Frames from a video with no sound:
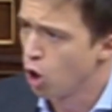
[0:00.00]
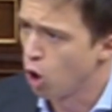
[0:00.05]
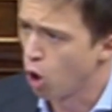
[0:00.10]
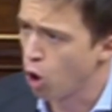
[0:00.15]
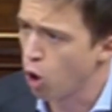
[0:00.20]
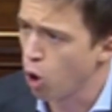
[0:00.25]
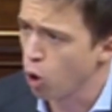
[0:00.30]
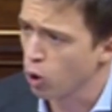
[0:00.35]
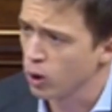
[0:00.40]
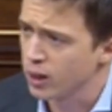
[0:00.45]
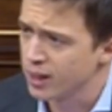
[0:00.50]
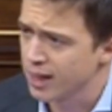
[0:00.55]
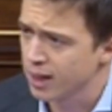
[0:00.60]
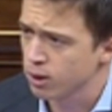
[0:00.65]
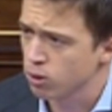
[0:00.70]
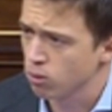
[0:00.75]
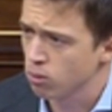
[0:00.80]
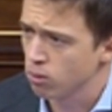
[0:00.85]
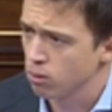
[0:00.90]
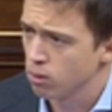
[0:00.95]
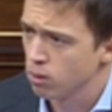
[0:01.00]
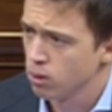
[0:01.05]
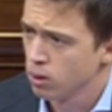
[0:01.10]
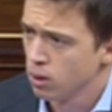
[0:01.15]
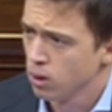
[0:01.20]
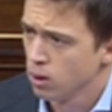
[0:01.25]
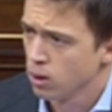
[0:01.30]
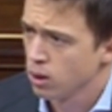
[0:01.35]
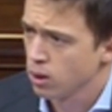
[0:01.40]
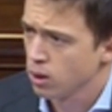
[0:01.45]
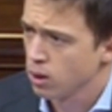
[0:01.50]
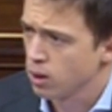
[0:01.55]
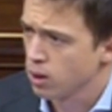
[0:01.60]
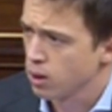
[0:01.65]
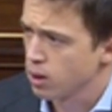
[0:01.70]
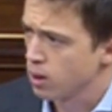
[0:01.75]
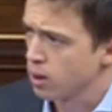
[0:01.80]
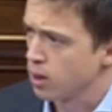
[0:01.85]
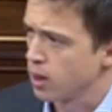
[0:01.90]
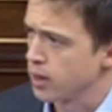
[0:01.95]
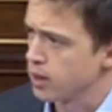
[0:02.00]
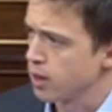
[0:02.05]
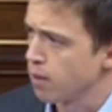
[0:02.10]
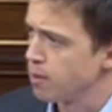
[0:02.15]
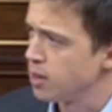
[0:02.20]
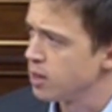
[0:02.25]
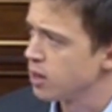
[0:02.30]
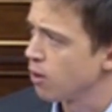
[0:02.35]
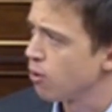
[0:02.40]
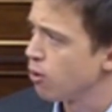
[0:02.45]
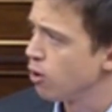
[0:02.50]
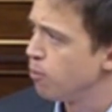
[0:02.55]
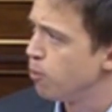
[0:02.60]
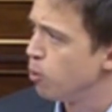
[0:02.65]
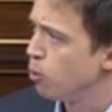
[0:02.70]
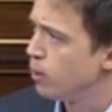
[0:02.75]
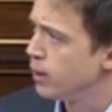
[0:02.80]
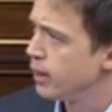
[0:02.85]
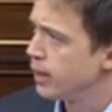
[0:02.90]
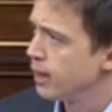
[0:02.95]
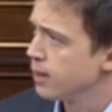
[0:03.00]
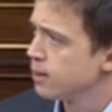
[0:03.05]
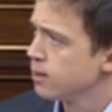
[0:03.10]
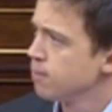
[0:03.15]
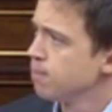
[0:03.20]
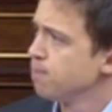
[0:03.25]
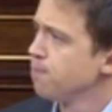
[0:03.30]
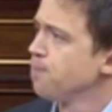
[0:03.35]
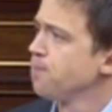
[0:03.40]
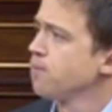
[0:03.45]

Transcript: Ojo con el dato que es de administraciones públicas.